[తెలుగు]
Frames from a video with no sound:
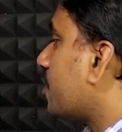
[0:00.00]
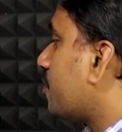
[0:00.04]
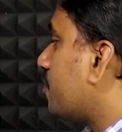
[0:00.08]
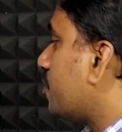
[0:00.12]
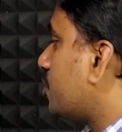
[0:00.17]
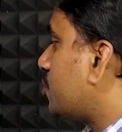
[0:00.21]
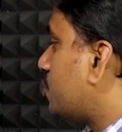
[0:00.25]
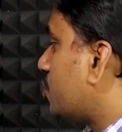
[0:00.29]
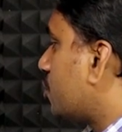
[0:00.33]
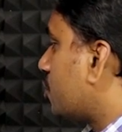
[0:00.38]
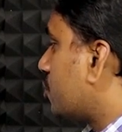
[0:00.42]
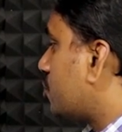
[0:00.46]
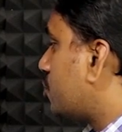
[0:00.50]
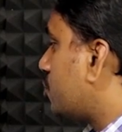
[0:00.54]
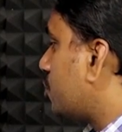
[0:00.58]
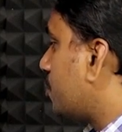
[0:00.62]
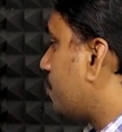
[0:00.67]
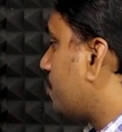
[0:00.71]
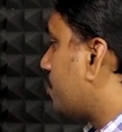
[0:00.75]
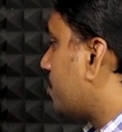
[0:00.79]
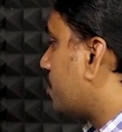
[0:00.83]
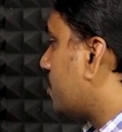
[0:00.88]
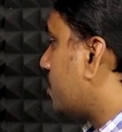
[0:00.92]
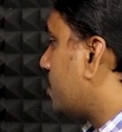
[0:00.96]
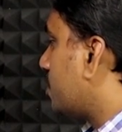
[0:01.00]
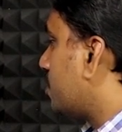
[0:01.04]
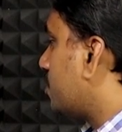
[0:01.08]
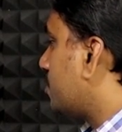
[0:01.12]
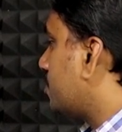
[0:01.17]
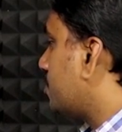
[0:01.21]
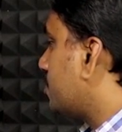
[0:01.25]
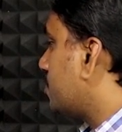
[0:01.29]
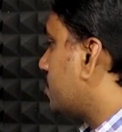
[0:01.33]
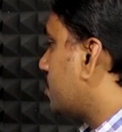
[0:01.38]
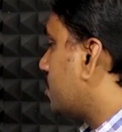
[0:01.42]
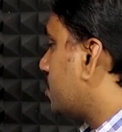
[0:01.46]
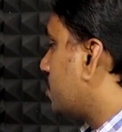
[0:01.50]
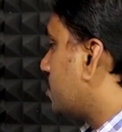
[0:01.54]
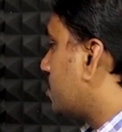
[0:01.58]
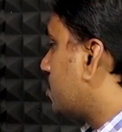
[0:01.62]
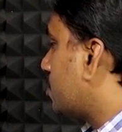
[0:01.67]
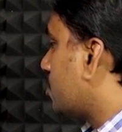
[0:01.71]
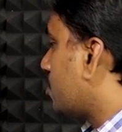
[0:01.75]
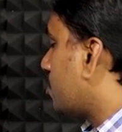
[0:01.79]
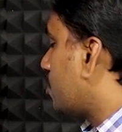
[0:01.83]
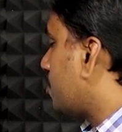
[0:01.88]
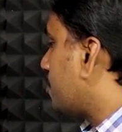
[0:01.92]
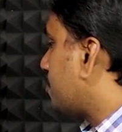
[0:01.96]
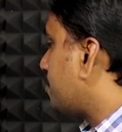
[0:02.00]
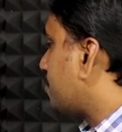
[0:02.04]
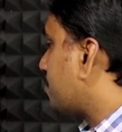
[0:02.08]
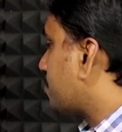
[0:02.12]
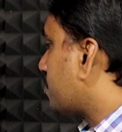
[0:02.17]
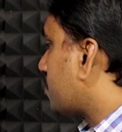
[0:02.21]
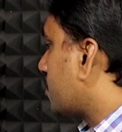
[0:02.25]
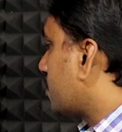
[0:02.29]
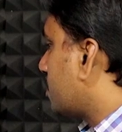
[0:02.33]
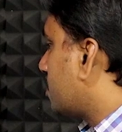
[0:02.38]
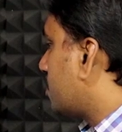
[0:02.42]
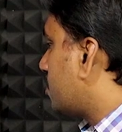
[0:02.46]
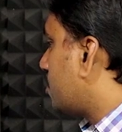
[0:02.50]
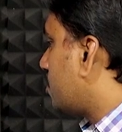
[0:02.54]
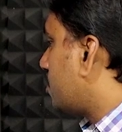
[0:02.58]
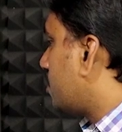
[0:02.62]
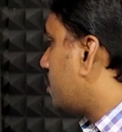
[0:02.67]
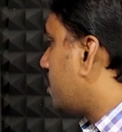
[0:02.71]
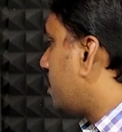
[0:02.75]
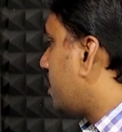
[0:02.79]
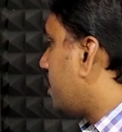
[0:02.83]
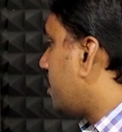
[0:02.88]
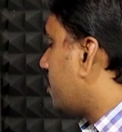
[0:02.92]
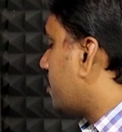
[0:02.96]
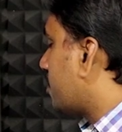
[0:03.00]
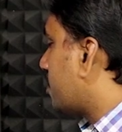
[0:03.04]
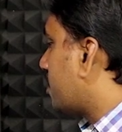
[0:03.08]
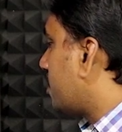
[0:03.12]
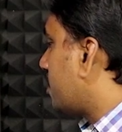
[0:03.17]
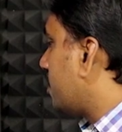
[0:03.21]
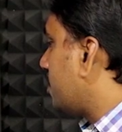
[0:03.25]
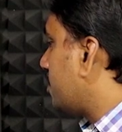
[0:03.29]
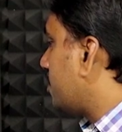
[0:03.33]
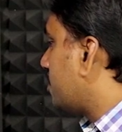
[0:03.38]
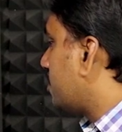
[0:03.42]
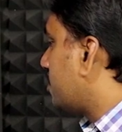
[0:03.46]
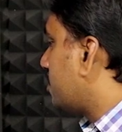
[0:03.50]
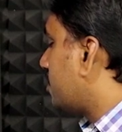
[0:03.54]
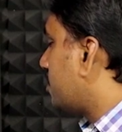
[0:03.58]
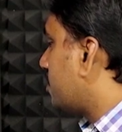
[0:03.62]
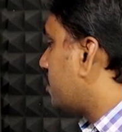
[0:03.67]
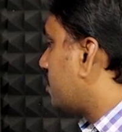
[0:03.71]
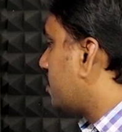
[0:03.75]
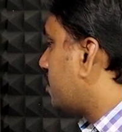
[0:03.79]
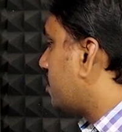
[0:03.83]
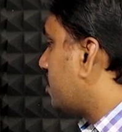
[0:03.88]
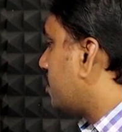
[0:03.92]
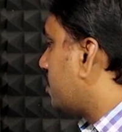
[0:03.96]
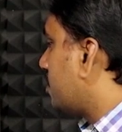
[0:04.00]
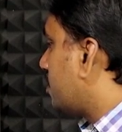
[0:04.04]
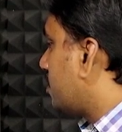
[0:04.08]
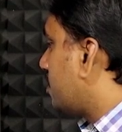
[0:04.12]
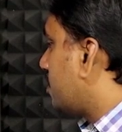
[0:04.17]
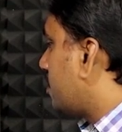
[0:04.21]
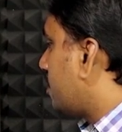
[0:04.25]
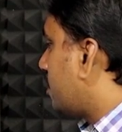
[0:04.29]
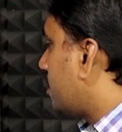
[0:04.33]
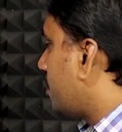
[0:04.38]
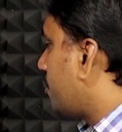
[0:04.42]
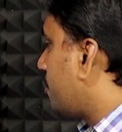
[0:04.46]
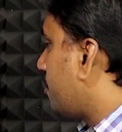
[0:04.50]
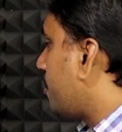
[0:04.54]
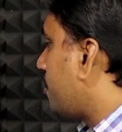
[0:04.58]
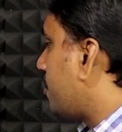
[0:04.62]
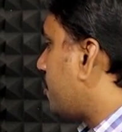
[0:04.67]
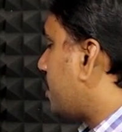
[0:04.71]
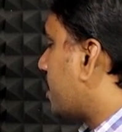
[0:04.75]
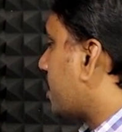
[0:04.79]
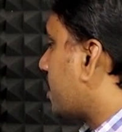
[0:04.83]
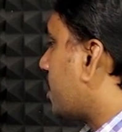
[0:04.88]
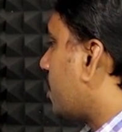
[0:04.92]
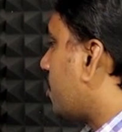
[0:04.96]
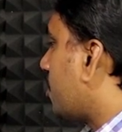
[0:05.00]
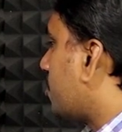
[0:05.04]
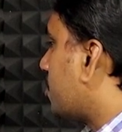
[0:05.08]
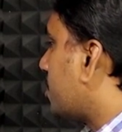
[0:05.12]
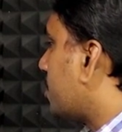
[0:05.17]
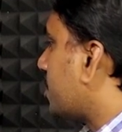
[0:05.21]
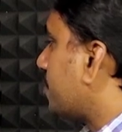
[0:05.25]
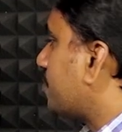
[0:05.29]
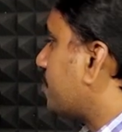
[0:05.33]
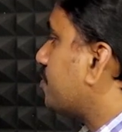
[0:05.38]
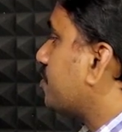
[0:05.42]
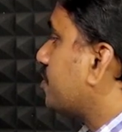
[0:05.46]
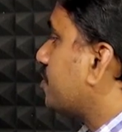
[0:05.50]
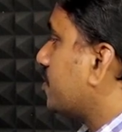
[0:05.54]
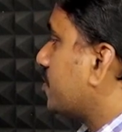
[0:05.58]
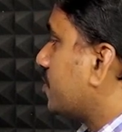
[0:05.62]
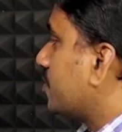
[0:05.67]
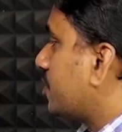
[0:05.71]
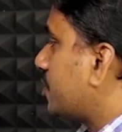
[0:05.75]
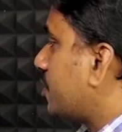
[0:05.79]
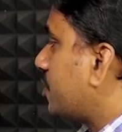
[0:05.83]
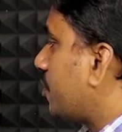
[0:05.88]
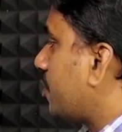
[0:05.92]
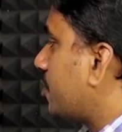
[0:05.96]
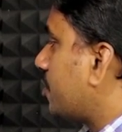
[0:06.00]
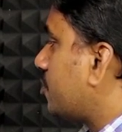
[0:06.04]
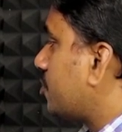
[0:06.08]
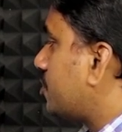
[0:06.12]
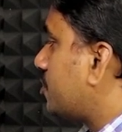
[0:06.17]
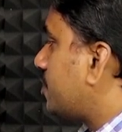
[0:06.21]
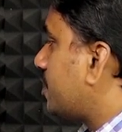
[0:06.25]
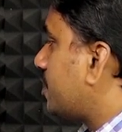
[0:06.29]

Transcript: రివ్యూ చూడొచ్చు సో సో దీని యొక్క రివ్యూ విధంగా ఉంది తర్వాత